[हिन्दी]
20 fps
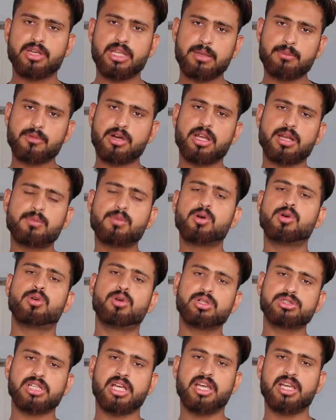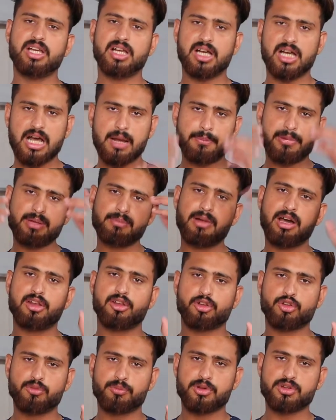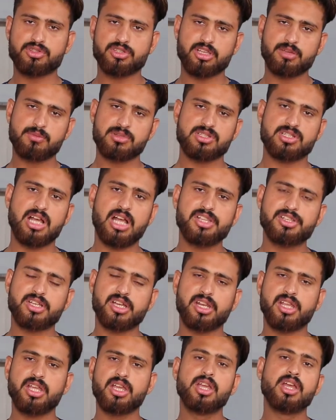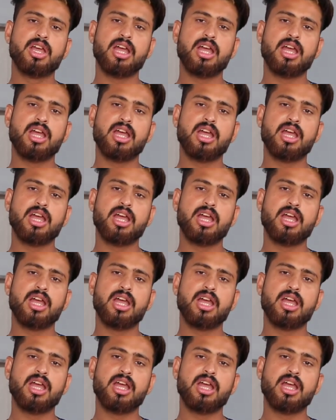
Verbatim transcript: नीम गर्म हो जाए अपने बालों के ऊपर उसकी मसाज करें